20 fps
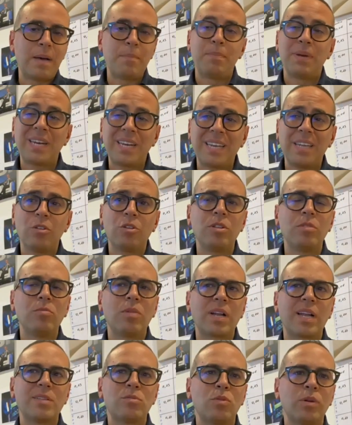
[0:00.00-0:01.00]
Perché non è
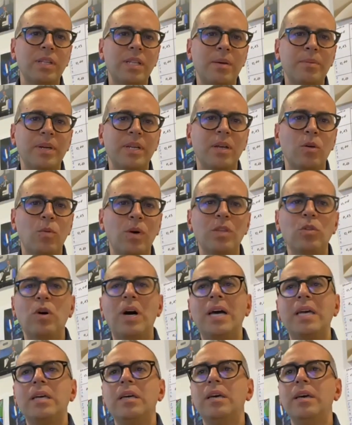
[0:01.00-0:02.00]
una casualità? Perché quando
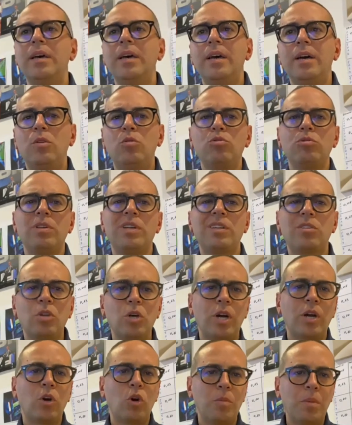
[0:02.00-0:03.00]
hai un
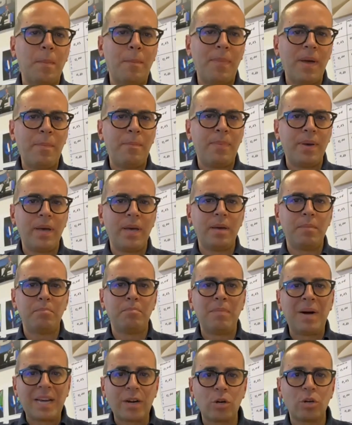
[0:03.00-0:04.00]
direttore come Beppe
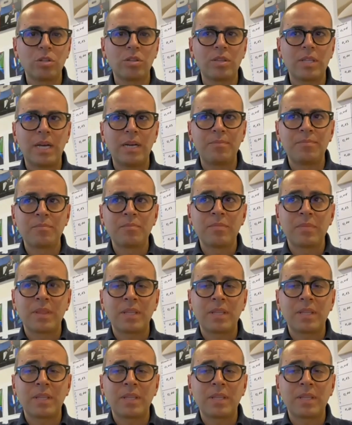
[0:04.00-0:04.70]
Marotta,